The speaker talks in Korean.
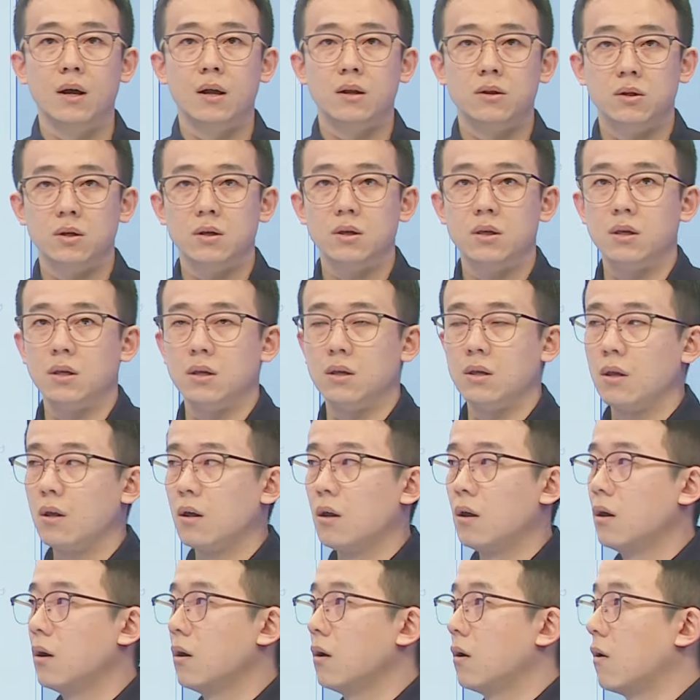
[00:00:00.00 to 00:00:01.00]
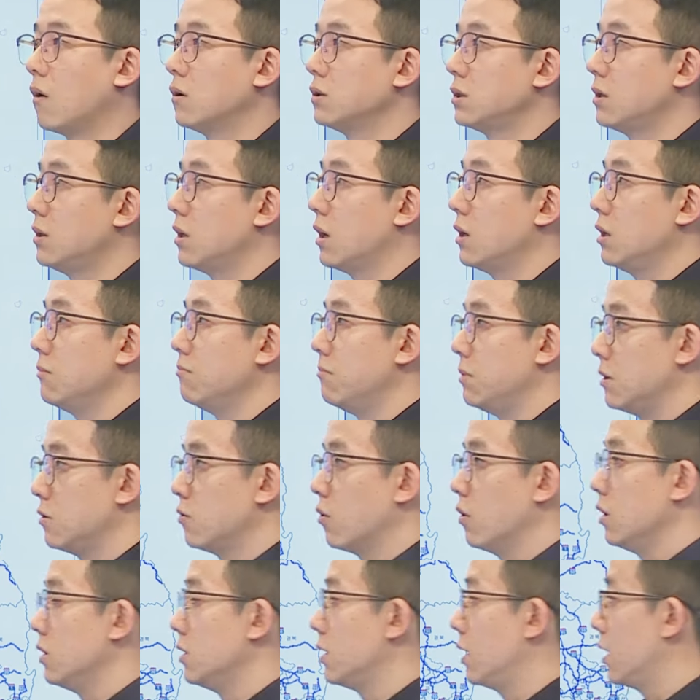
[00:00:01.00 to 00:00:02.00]
특히 어제 내린 비로
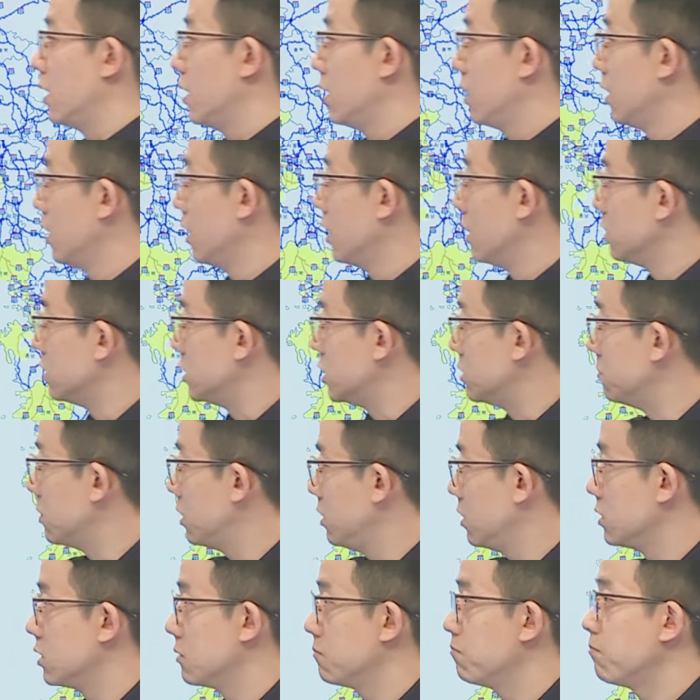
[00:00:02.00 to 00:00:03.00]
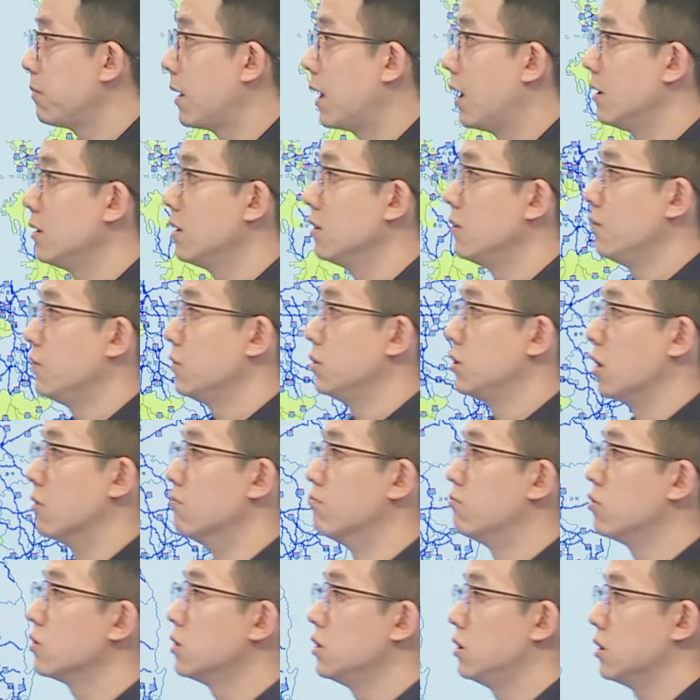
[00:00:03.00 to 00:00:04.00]
인해 지면이 습한
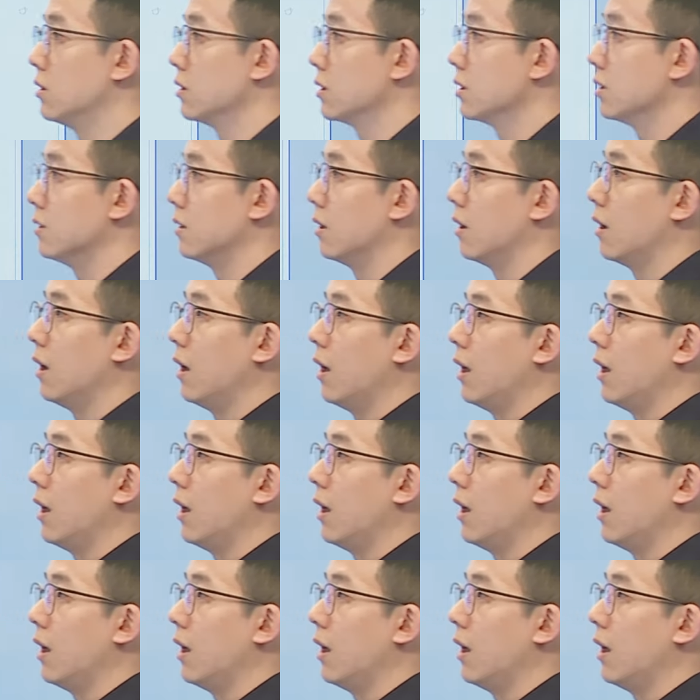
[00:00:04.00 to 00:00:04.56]
전북 지역은